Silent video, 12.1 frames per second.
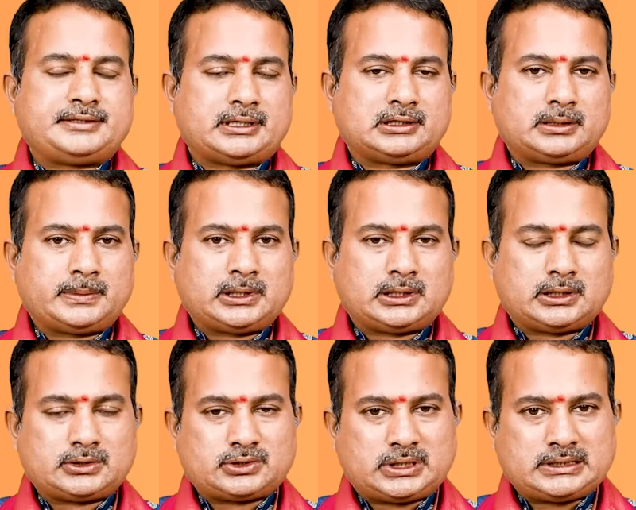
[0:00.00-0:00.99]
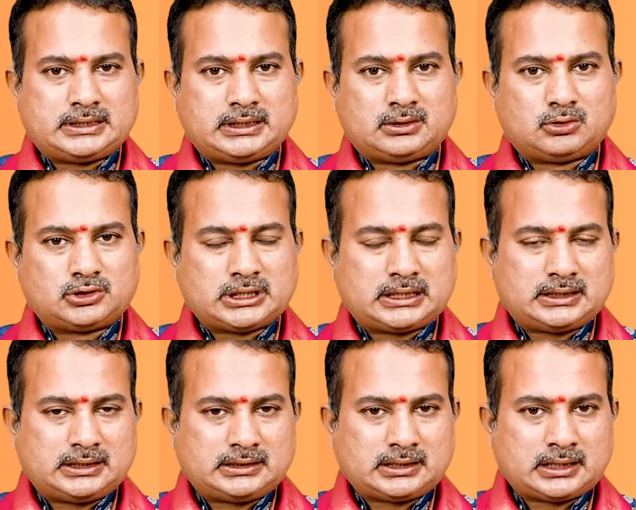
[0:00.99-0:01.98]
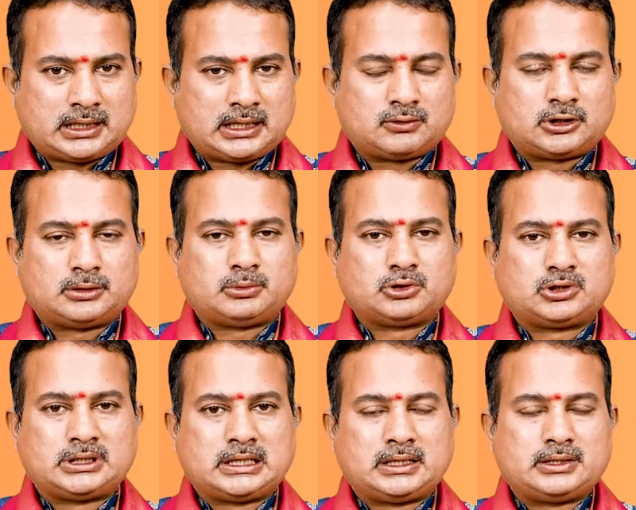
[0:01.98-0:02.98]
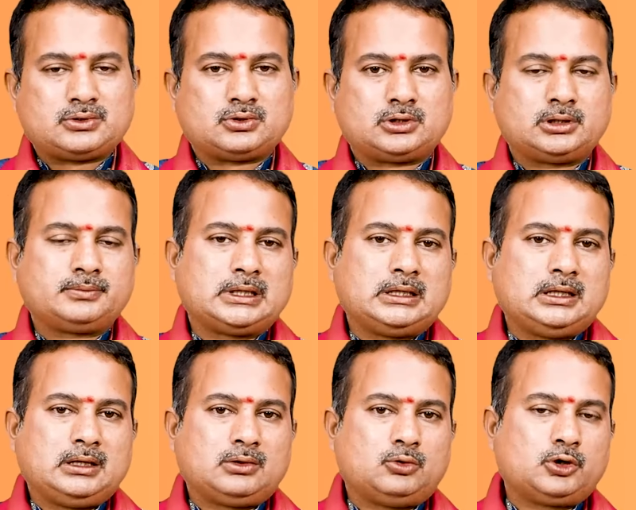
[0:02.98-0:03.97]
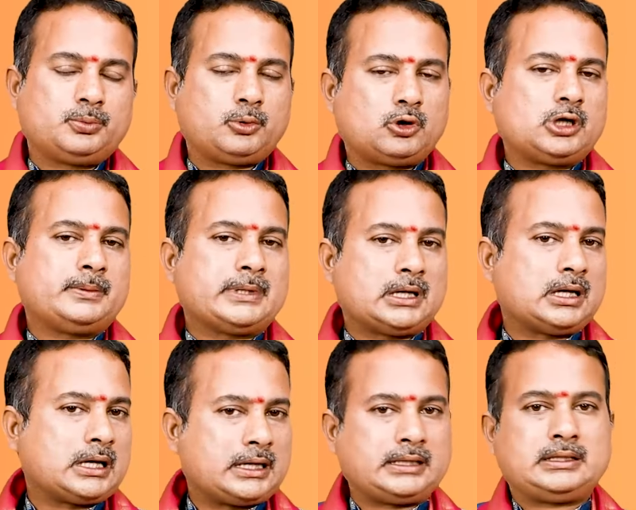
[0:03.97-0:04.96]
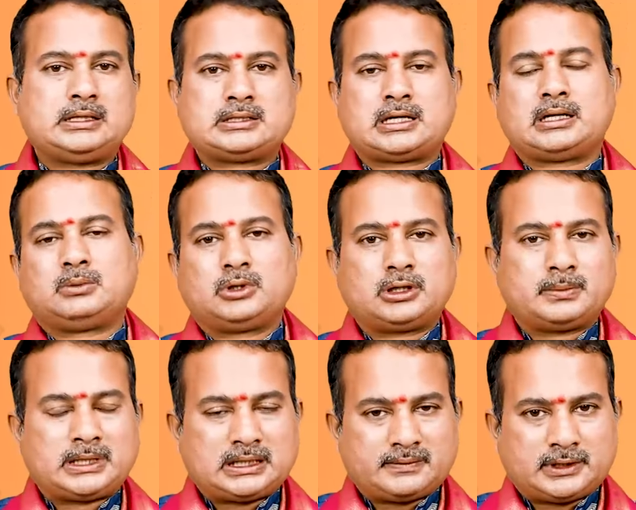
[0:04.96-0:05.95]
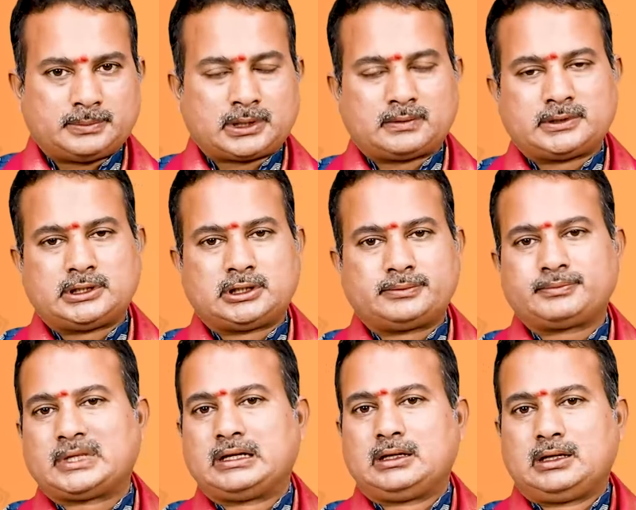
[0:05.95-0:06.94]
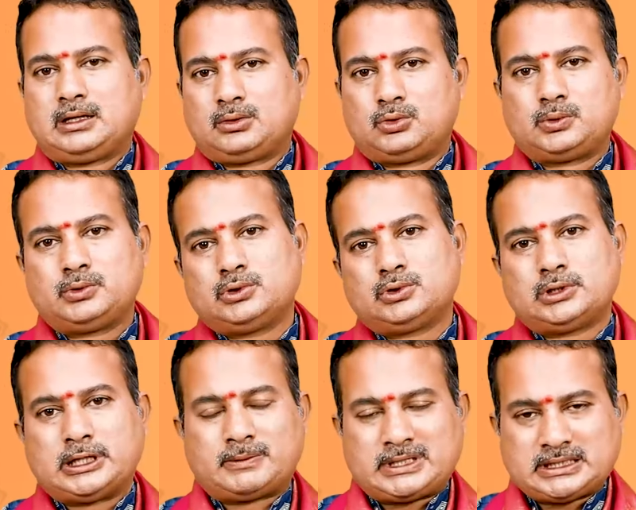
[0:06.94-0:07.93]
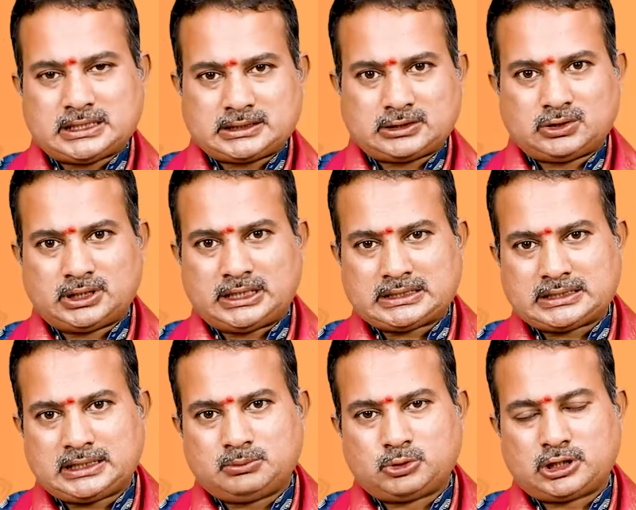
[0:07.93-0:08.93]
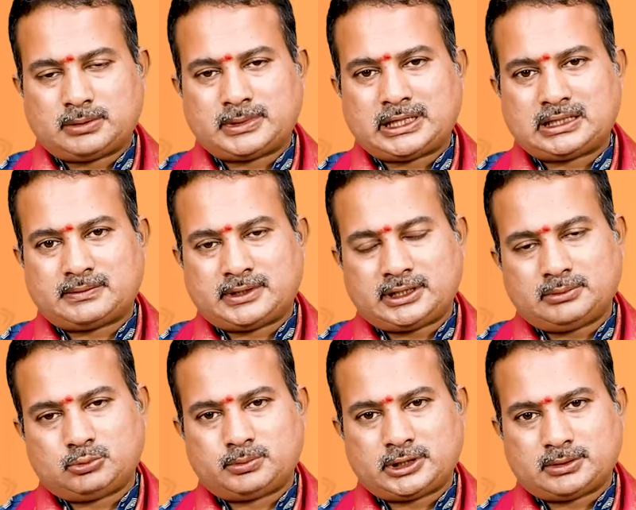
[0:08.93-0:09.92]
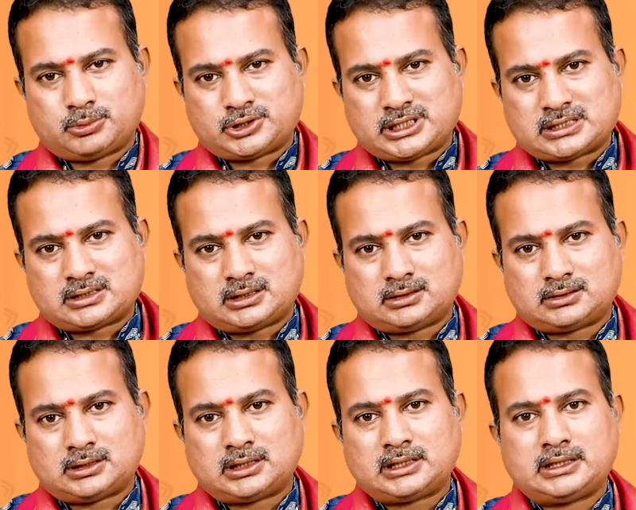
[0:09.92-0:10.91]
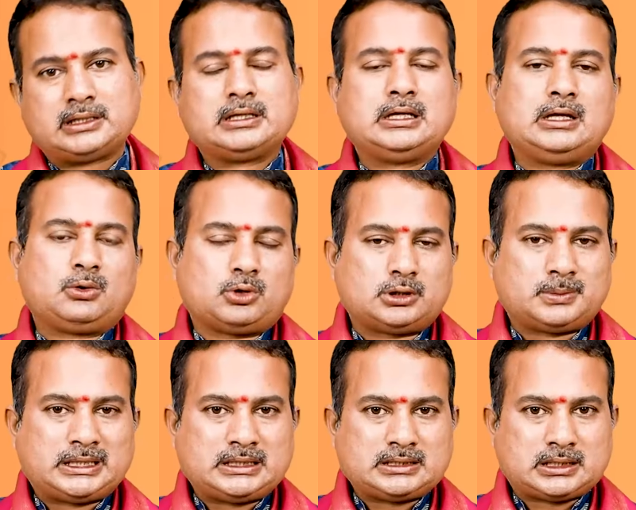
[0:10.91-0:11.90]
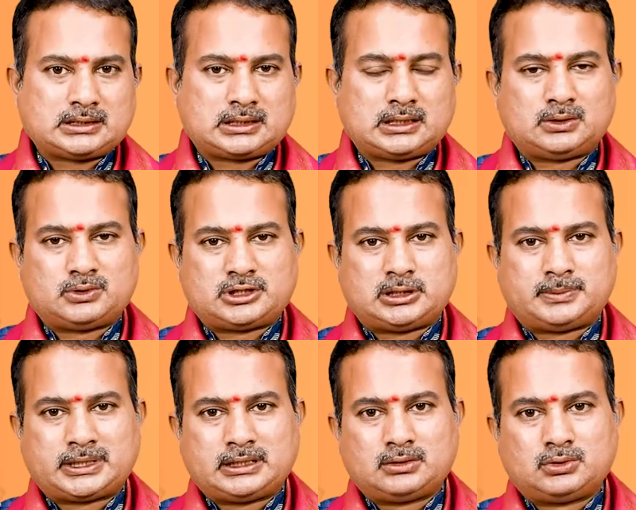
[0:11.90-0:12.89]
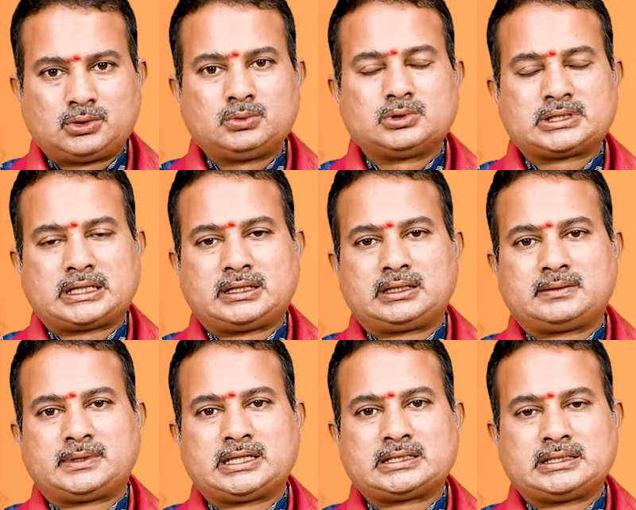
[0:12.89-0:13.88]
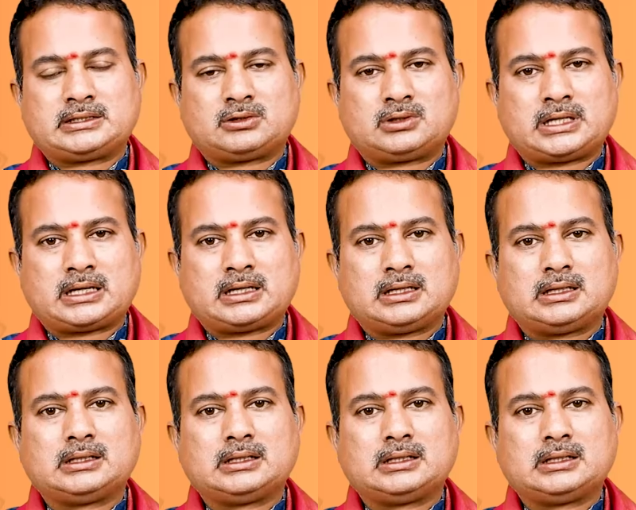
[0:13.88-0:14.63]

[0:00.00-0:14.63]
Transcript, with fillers: చంద్రమను అనుసరించి గోచార రీత్యా ఎలా ఉండబోతుంది అనేది చూద్దాం గురు పౌర్ణమి అనేది చాలా ముఖ్యమైనటువంటి పర్వదినం గురువు ఎవరి జాతకంలో అయినా సరే ముఖ్యమైనటువంటి భూమిక పోషిస్తాడు అంటే కొంతమంది జాతకాల్లో వచ్చినప్పటికీ గురువు సరైనటువంటి స్థితిలో లేక